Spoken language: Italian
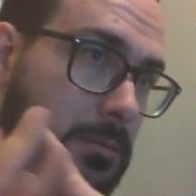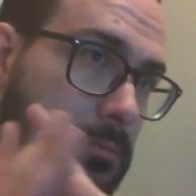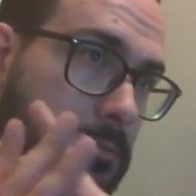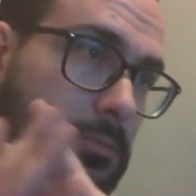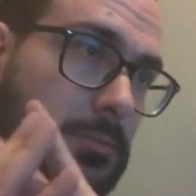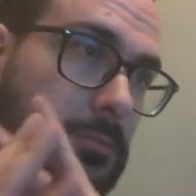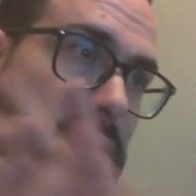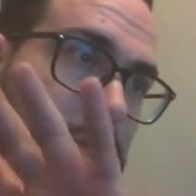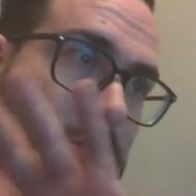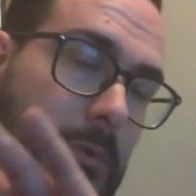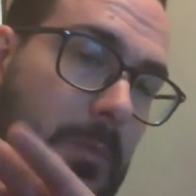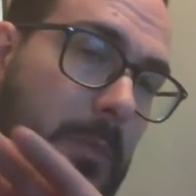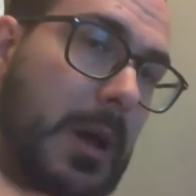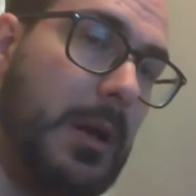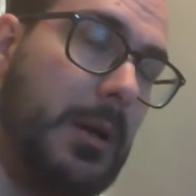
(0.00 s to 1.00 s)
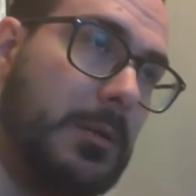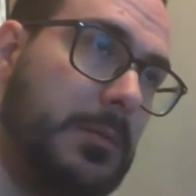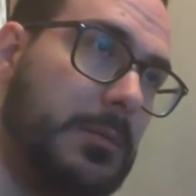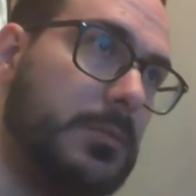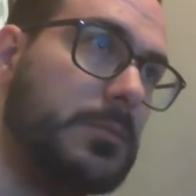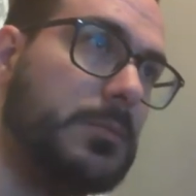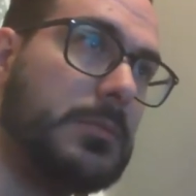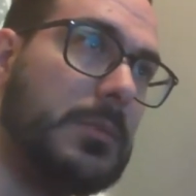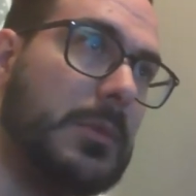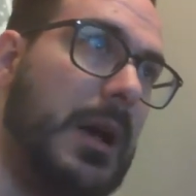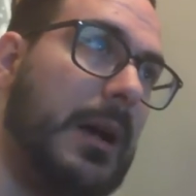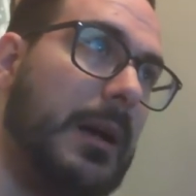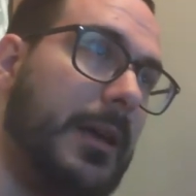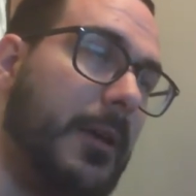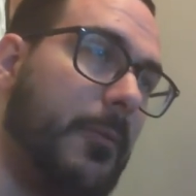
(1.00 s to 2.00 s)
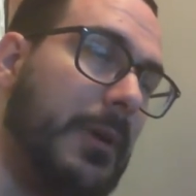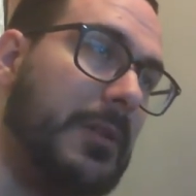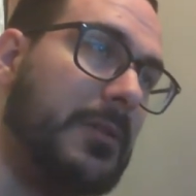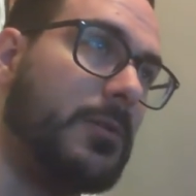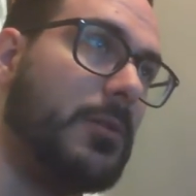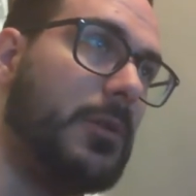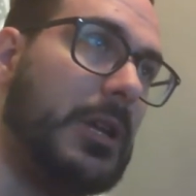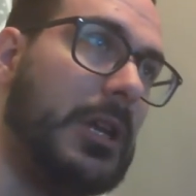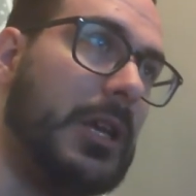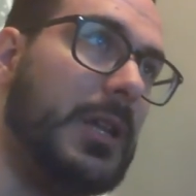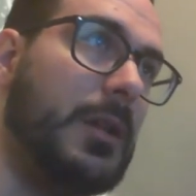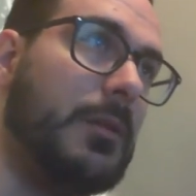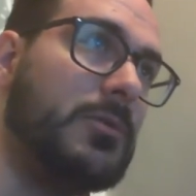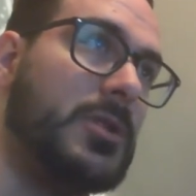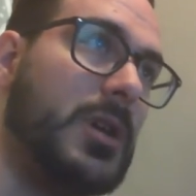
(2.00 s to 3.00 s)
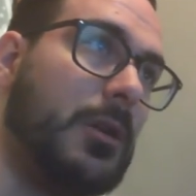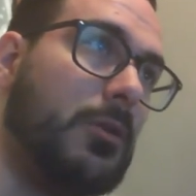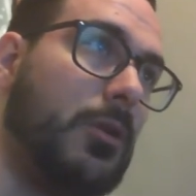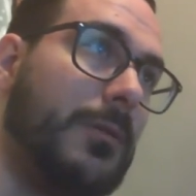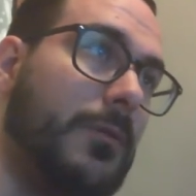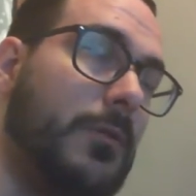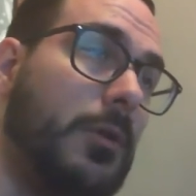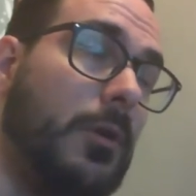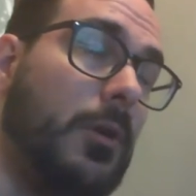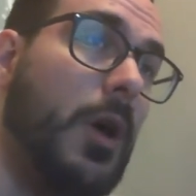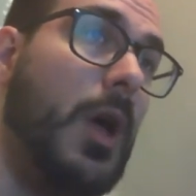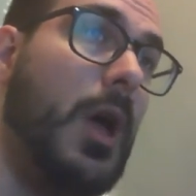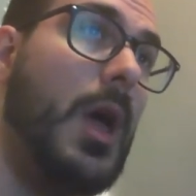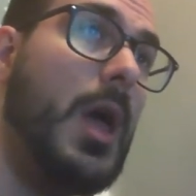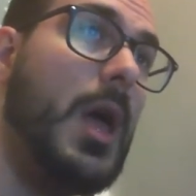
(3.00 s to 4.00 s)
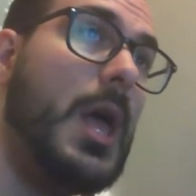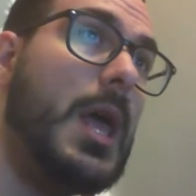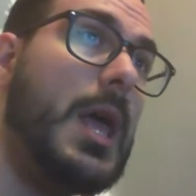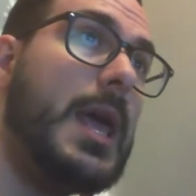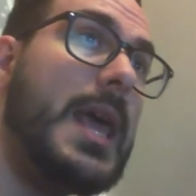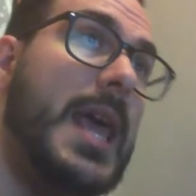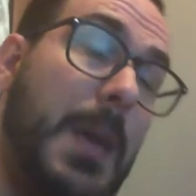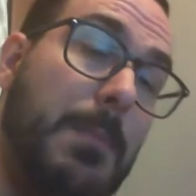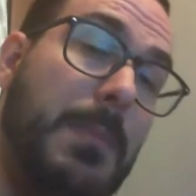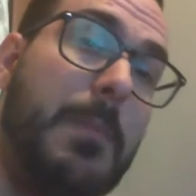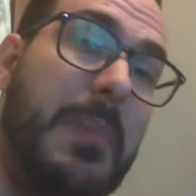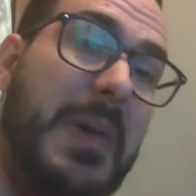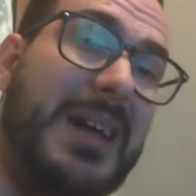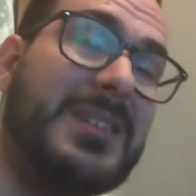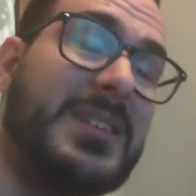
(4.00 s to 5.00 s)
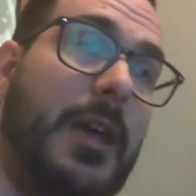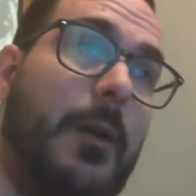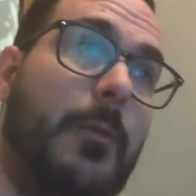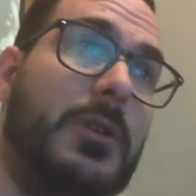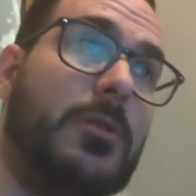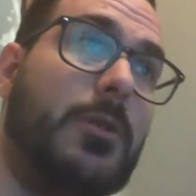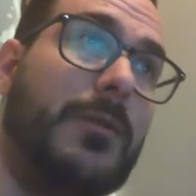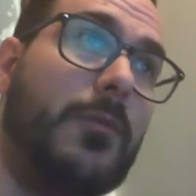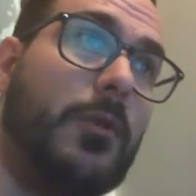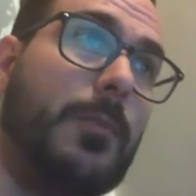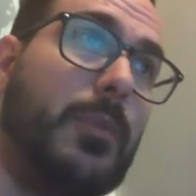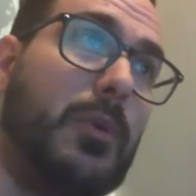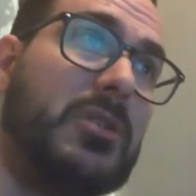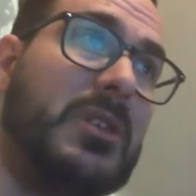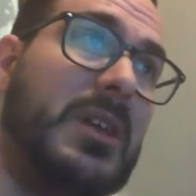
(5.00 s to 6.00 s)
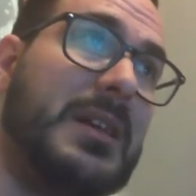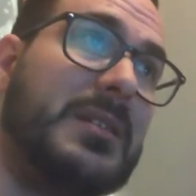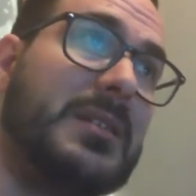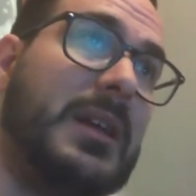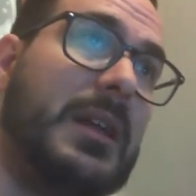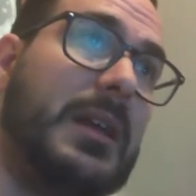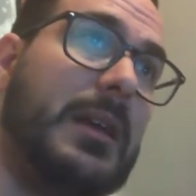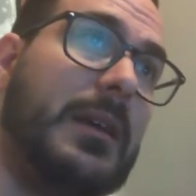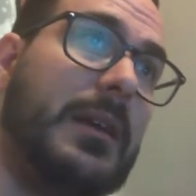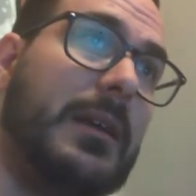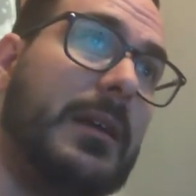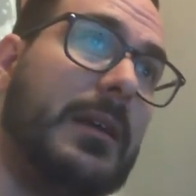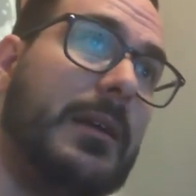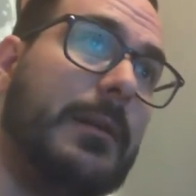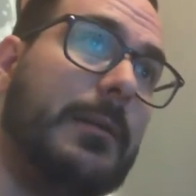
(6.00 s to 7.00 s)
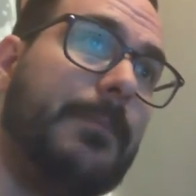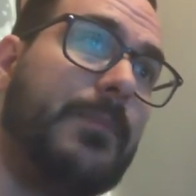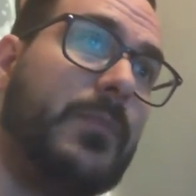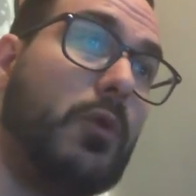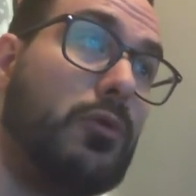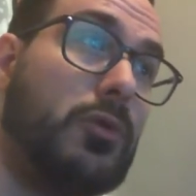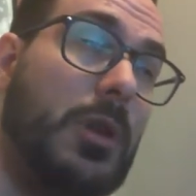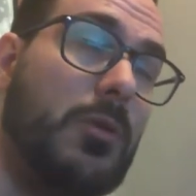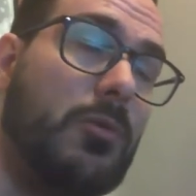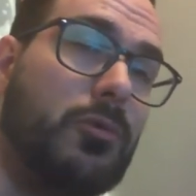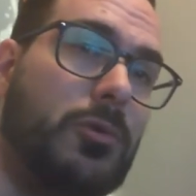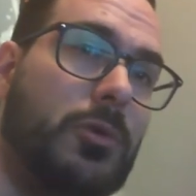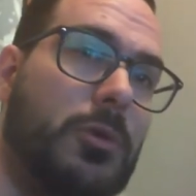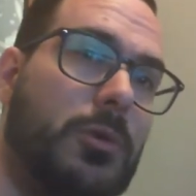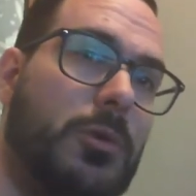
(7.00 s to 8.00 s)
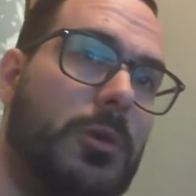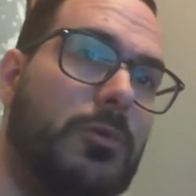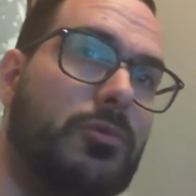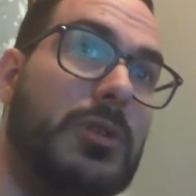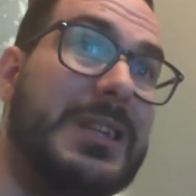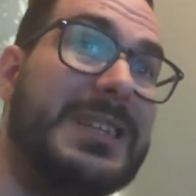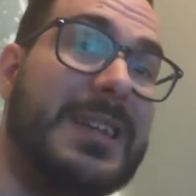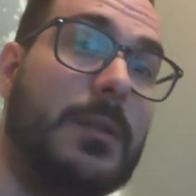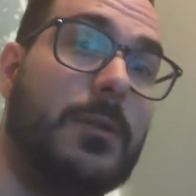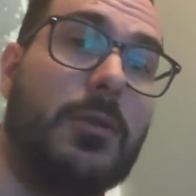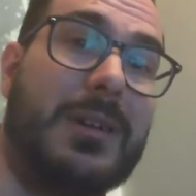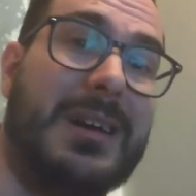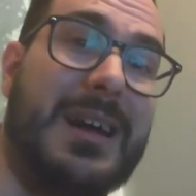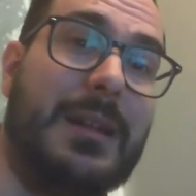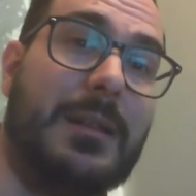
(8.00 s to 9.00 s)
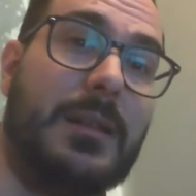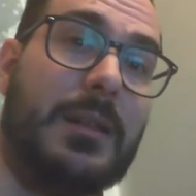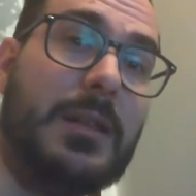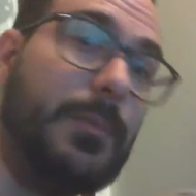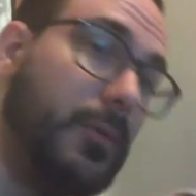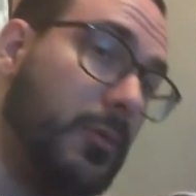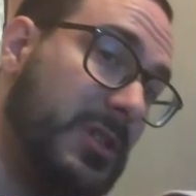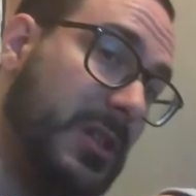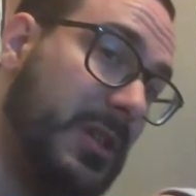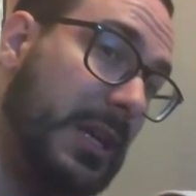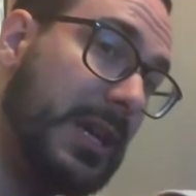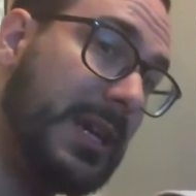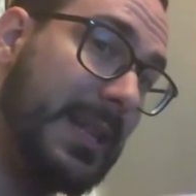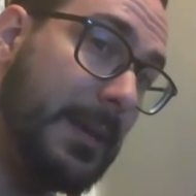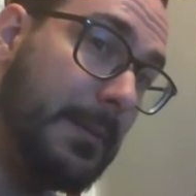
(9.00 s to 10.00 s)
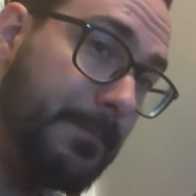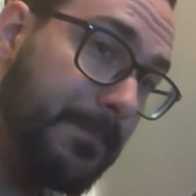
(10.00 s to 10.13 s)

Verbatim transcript: insomma anche questo richiede un certo lavoro e mi piace che questo lavoro possa essere eh, ottenuto utilizzando carte tipo questa Driade